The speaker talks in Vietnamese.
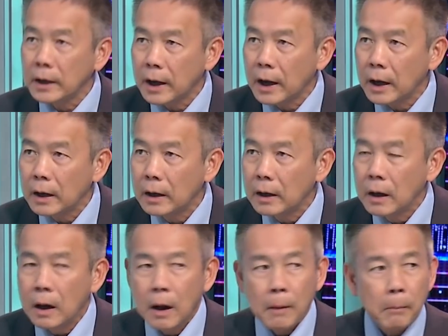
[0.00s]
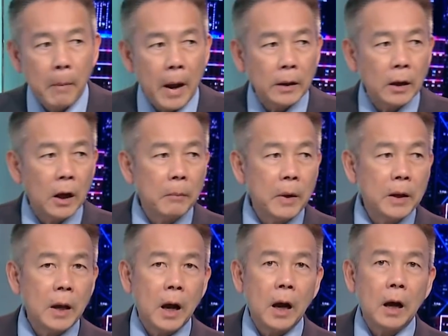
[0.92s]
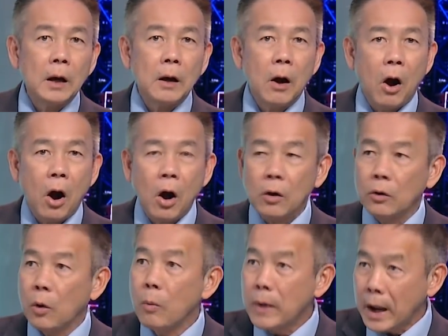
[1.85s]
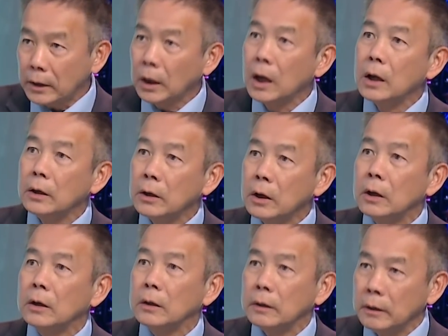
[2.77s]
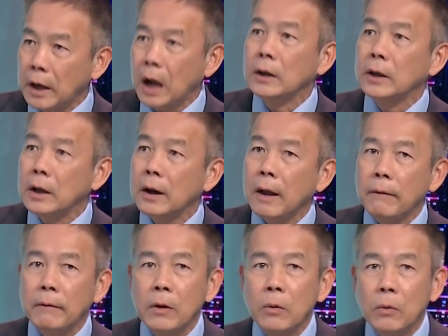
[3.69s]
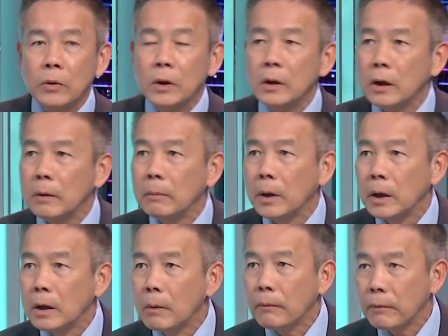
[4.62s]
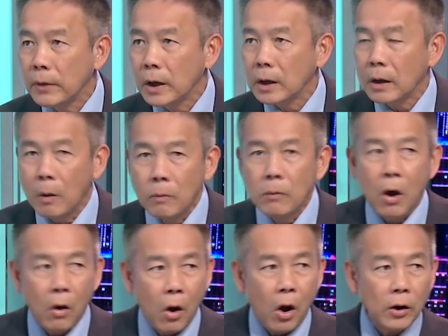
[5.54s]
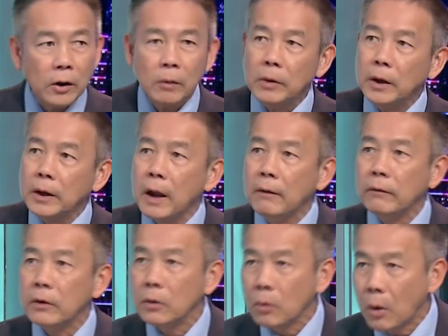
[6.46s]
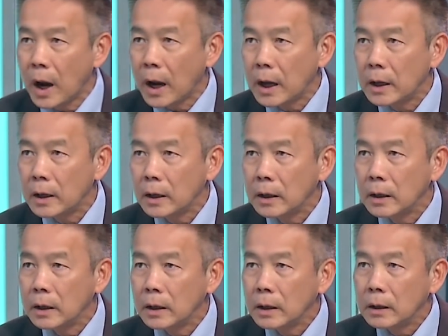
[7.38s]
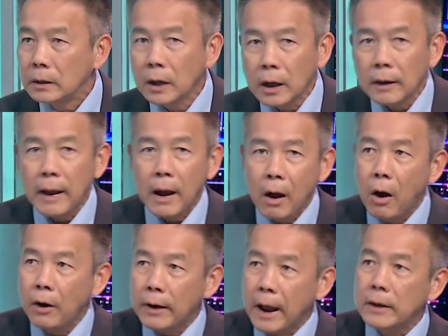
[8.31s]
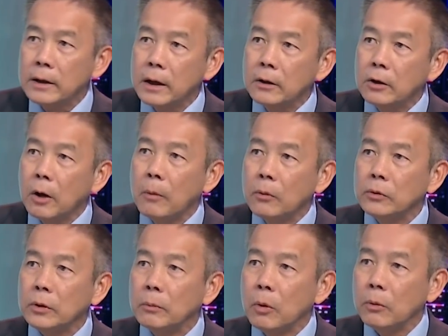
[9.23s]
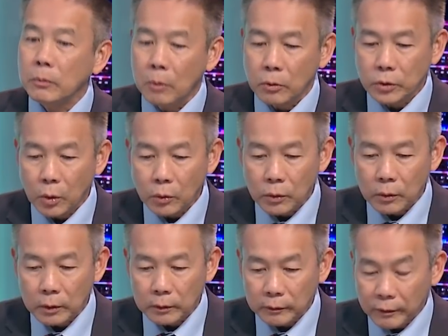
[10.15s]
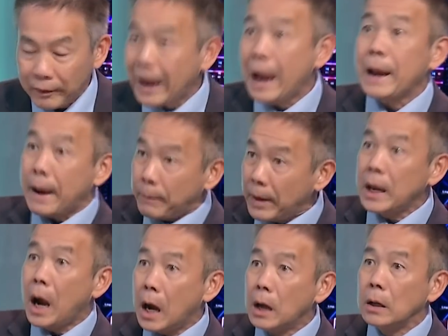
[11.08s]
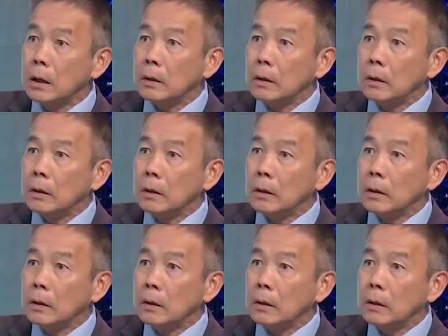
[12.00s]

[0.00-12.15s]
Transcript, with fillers: chẳng hạn mà tới bây giờ họ cũng đã từng được nhận những lá phiếu của những người Mỹ gốc Việt ủng hộ họ trong thời gian vừa qua tức là họ đại diện cho một một một số ngay cả bây giờ